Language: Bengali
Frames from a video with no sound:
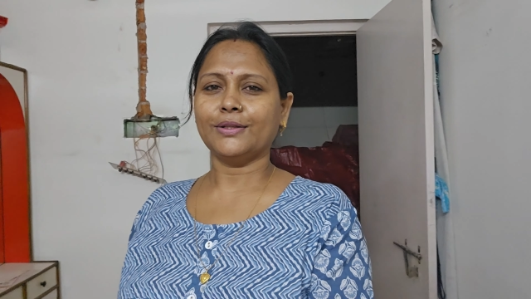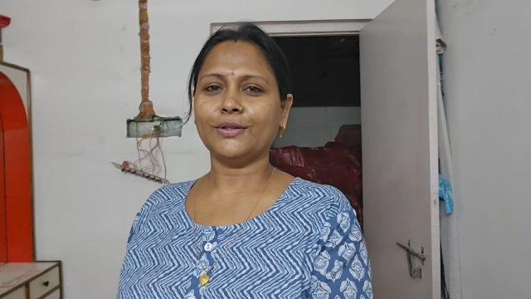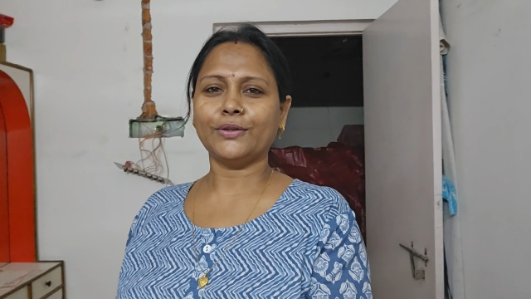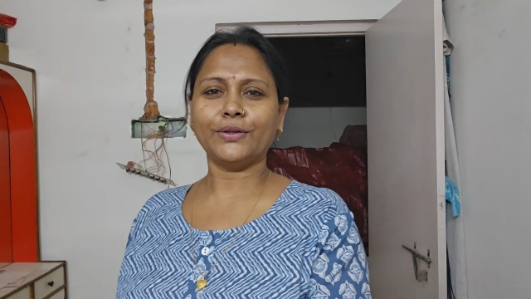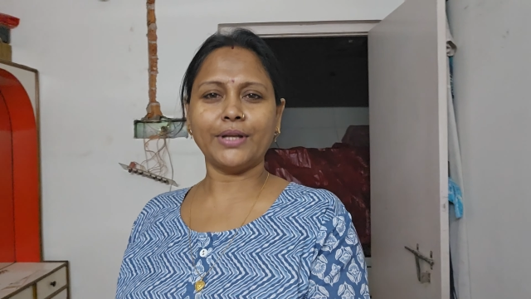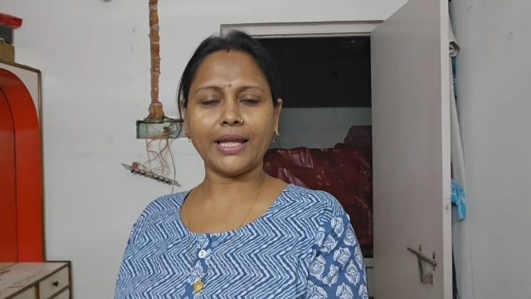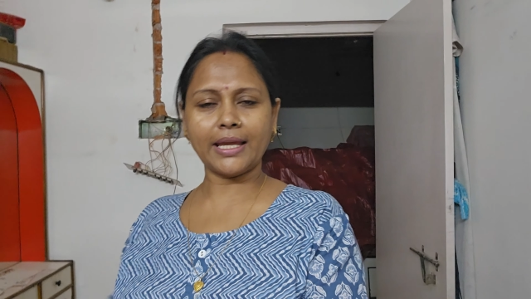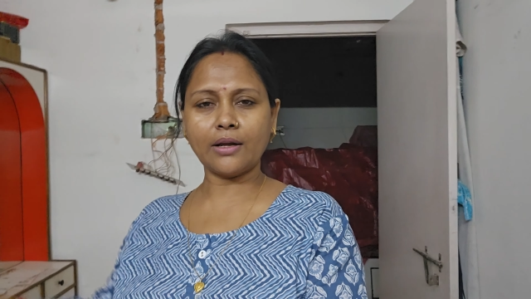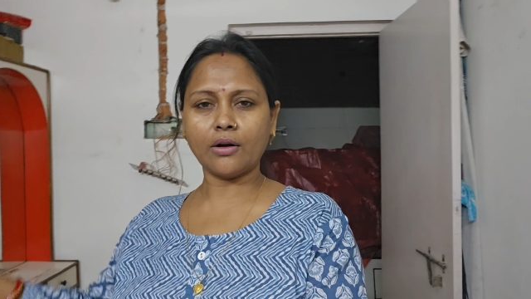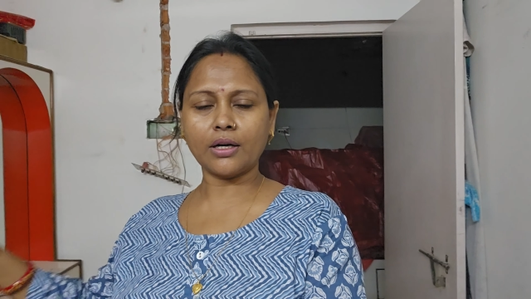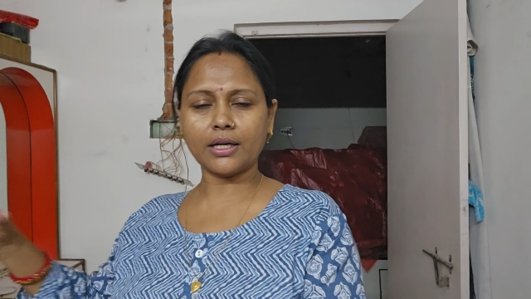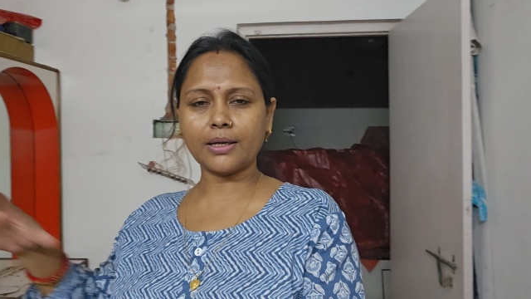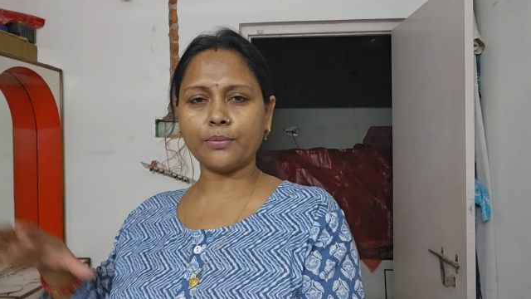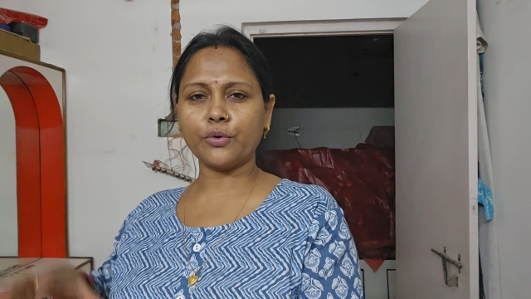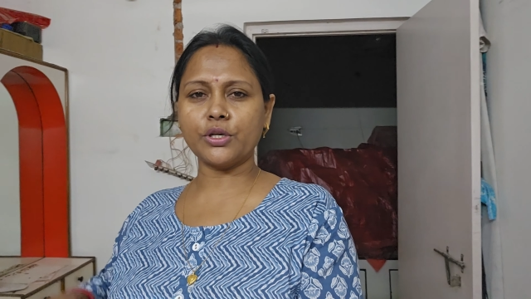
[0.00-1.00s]
তো এই
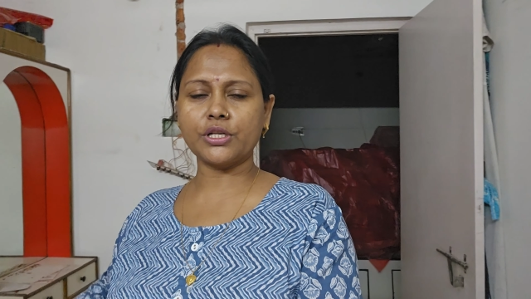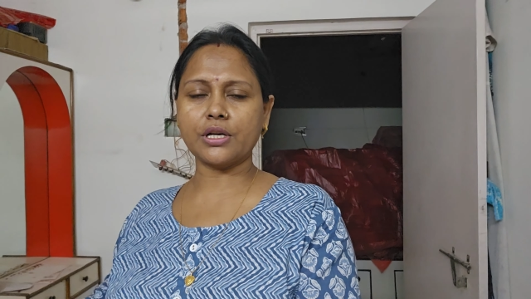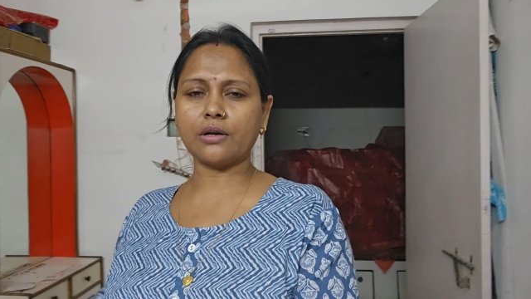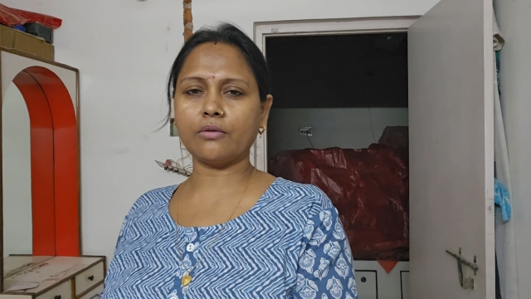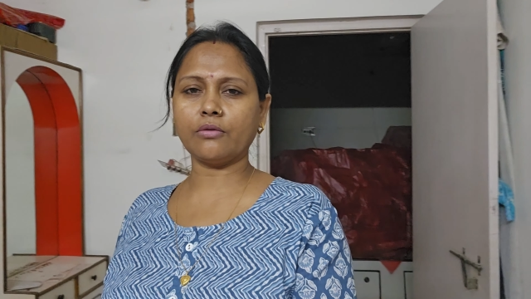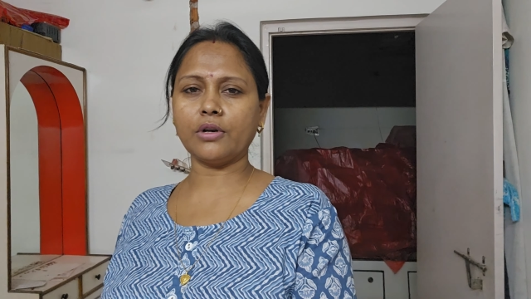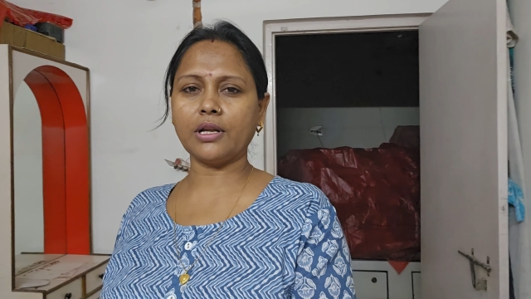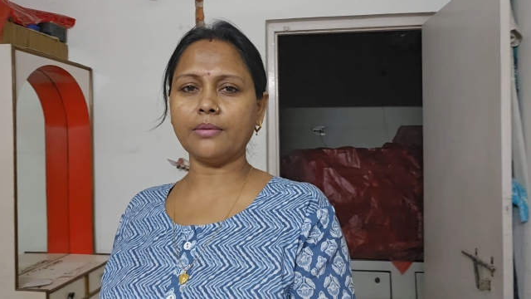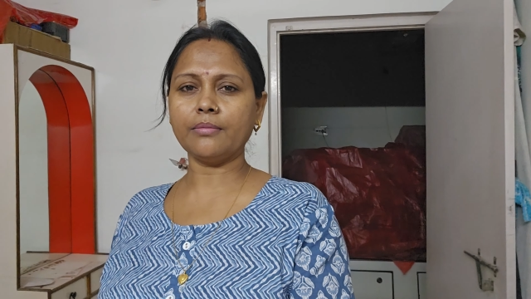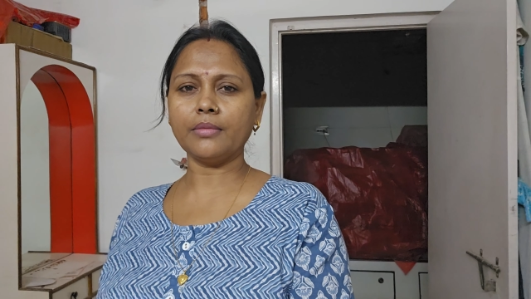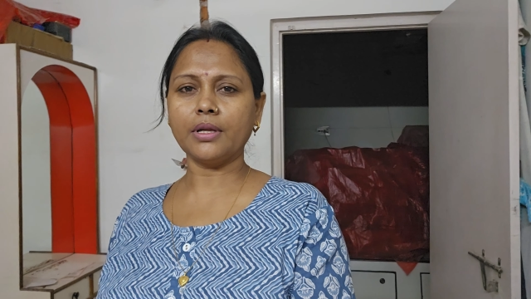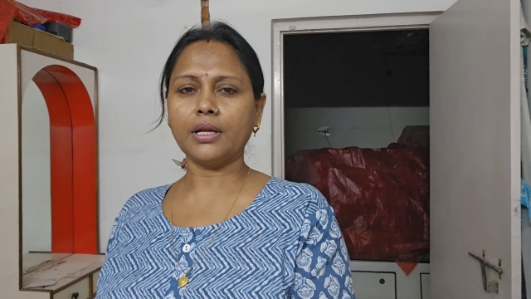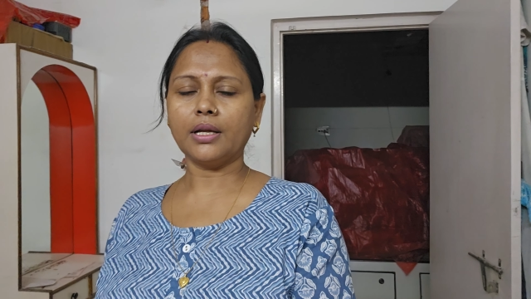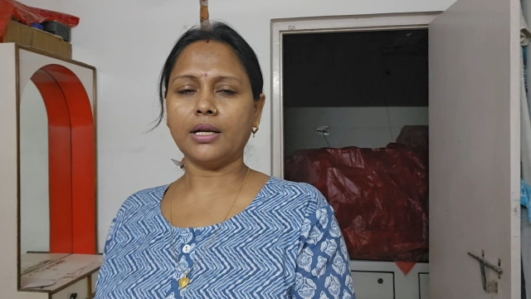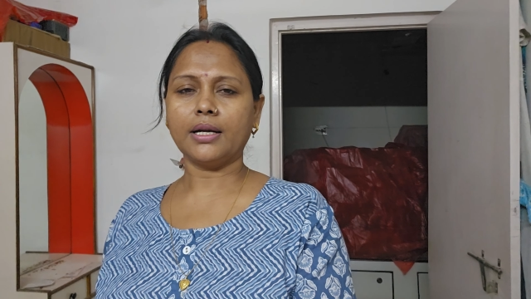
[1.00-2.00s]
ঘরটা পরিষ্কার করলাম
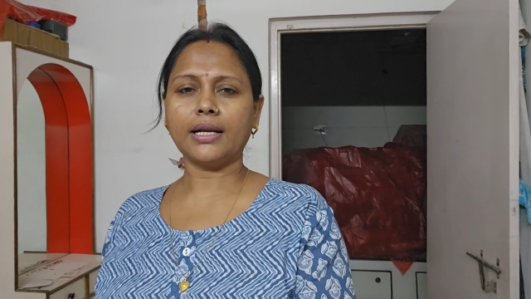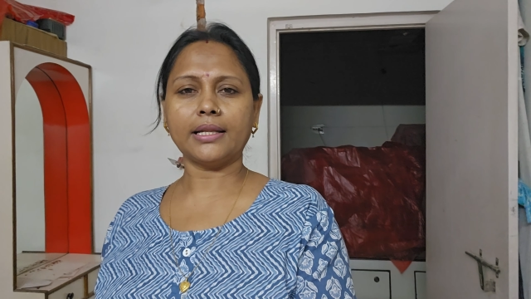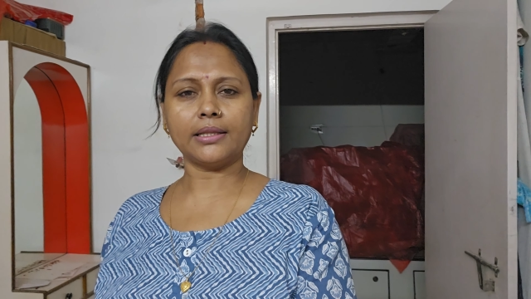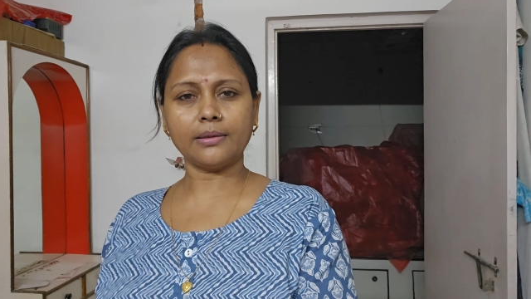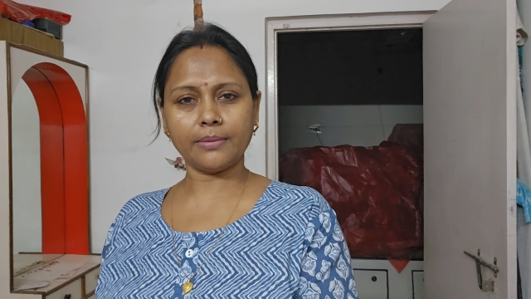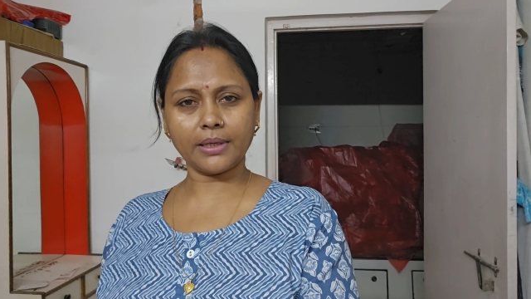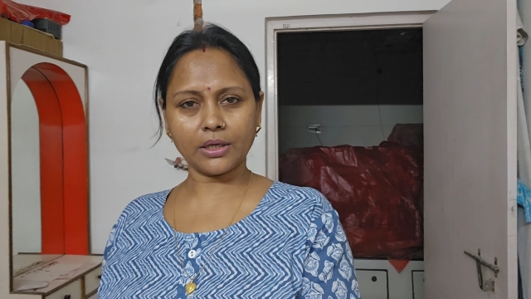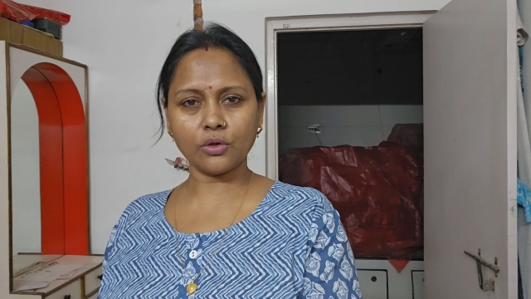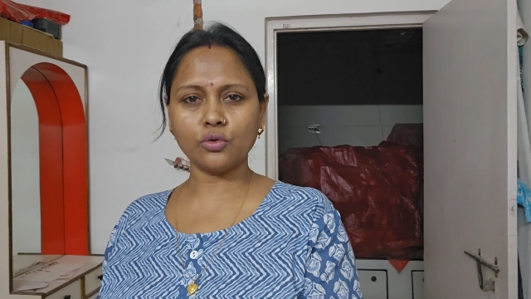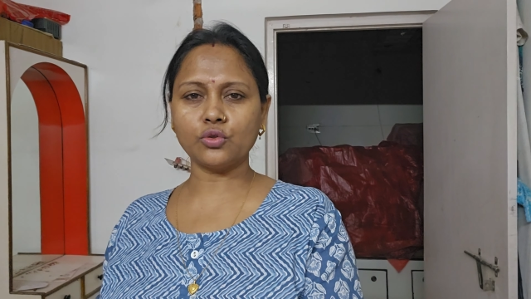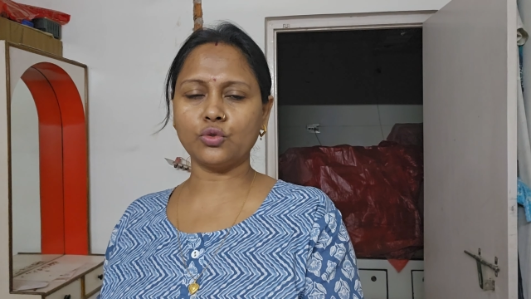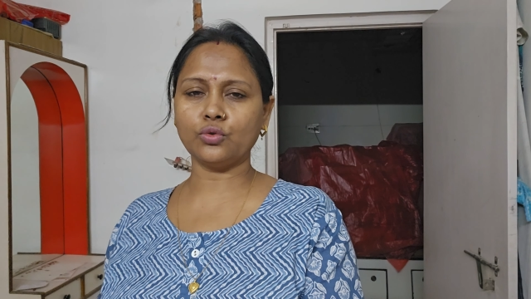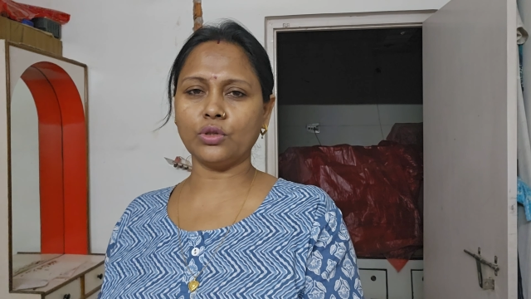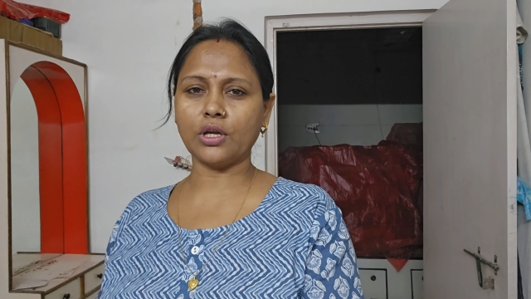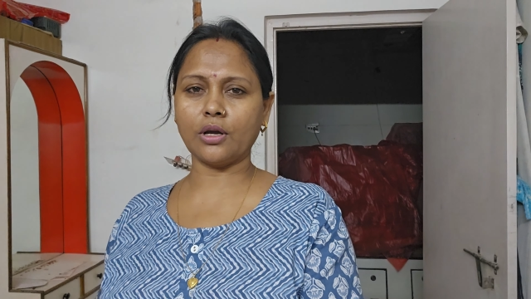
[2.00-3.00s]
রাতের বেলা
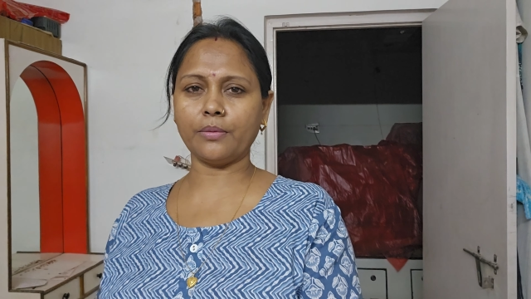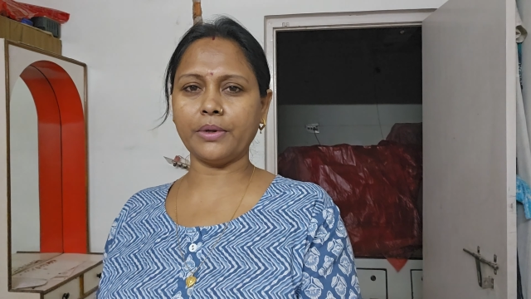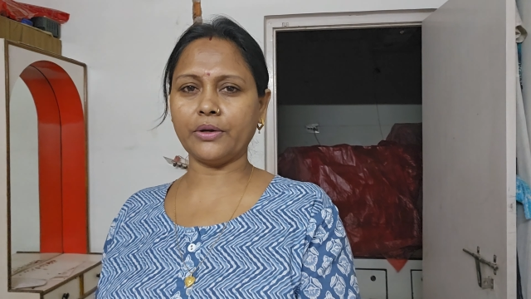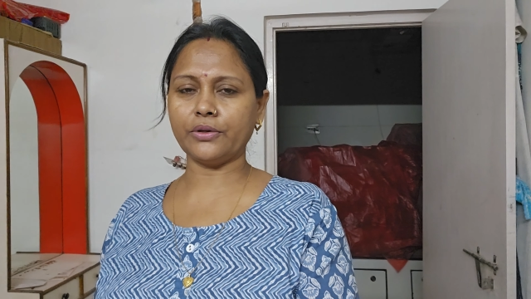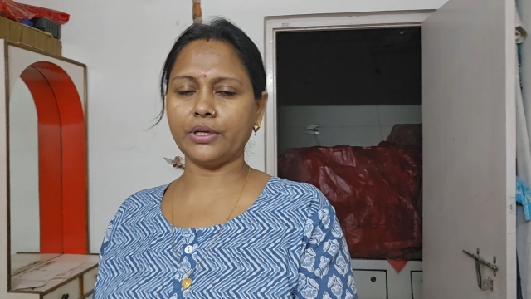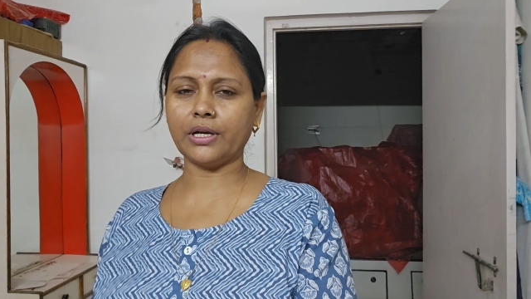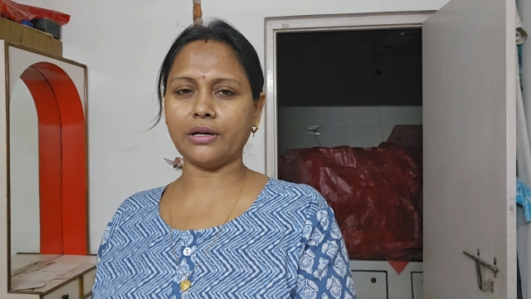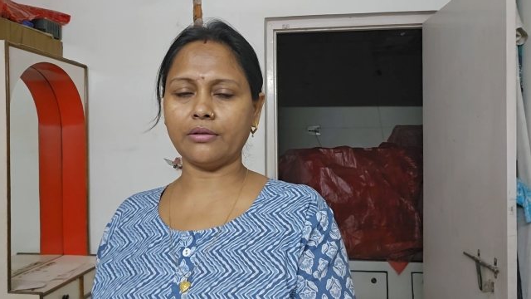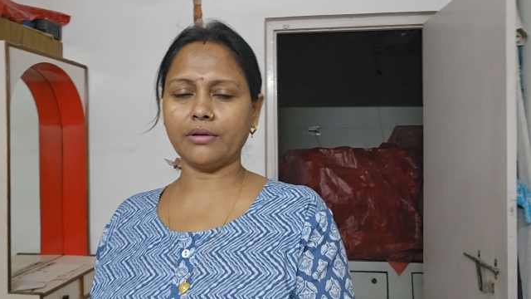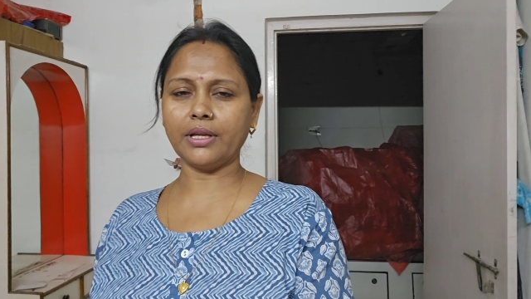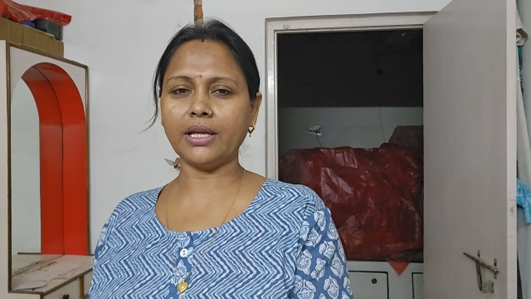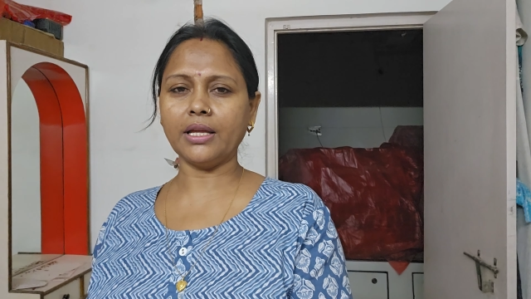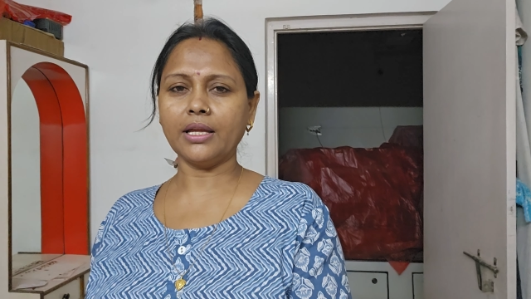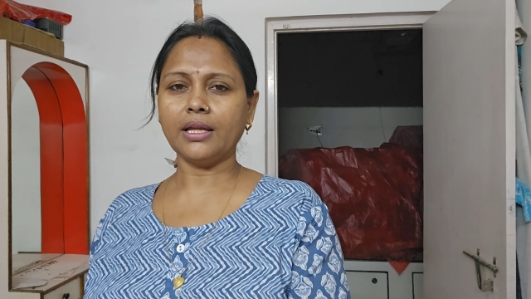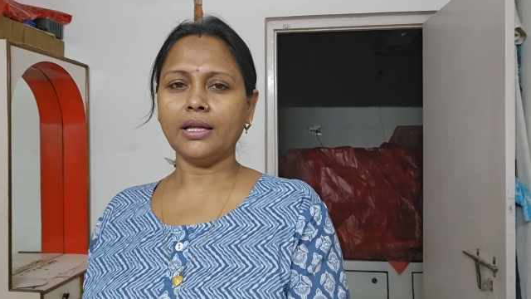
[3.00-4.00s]
শুতে হবে ওই কারণে